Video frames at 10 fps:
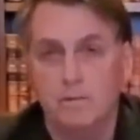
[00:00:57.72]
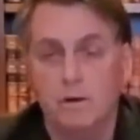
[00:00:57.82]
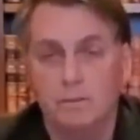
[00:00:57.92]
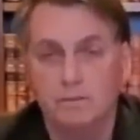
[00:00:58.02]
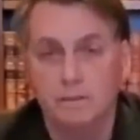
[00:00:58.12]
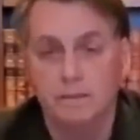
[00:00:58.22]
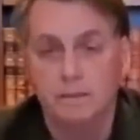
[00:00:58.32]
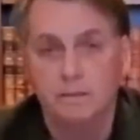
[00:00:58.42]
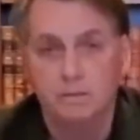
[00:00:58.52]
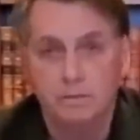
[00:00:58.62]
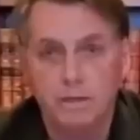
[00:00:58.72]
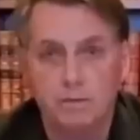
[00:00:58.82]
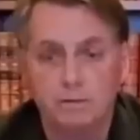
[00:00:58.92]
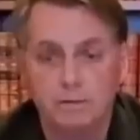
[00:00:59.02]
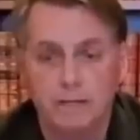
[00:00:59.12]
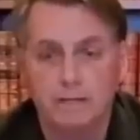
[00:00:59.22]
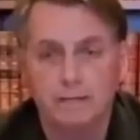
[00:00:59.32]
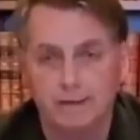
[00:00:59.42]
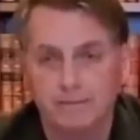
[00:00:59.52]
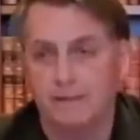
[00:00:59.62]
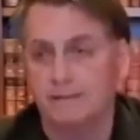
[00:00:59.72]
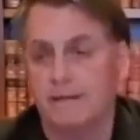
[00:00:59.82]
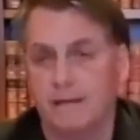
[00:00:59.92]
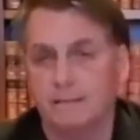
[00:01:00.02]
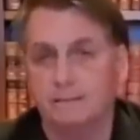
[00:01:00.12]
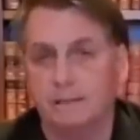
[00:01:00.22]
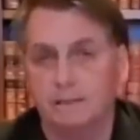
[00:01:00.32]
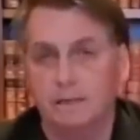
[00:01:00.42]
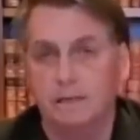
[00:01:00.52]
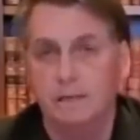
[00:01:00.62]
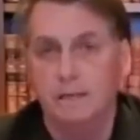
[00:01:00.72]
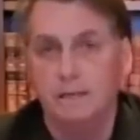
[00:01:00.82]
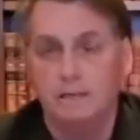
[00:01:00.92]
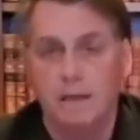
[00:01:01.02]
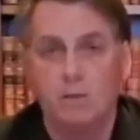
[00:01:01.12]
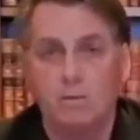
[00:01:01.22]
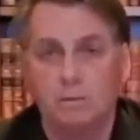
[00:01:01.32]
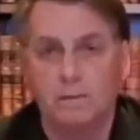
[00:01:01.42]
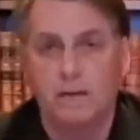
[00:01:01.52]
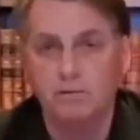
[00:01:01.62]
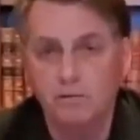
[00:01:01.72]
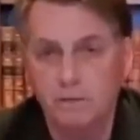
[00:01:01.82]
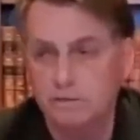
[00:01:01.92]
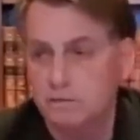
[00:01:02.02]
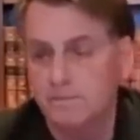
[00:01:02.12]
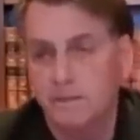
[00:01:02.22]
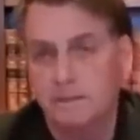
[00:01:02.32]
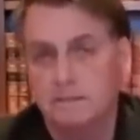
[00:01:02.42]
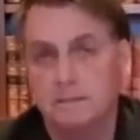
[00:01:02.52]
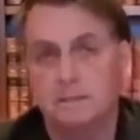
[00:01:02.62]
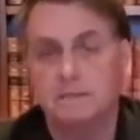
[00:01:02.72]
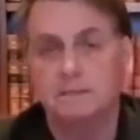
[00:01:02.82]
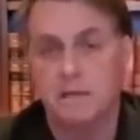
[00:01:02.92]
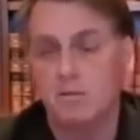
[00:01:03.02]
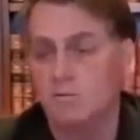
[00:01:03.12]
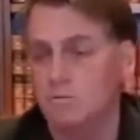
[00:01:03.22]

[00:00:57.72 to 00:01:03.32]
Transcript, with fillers: o óbito. Né? O que acontece na verdade? Tá? Quem contrai o vírus, se, se tem